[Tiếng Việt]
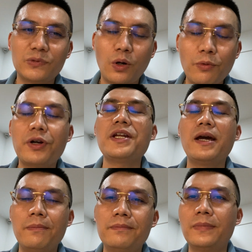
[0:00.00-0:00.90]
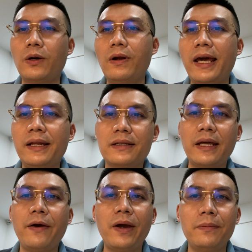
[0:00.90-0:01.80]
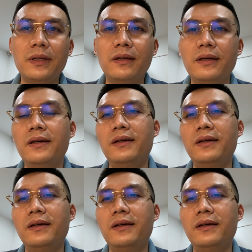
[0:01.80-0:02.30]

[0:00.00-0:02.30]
Có một cái điểm mà có lẽ là theo em thì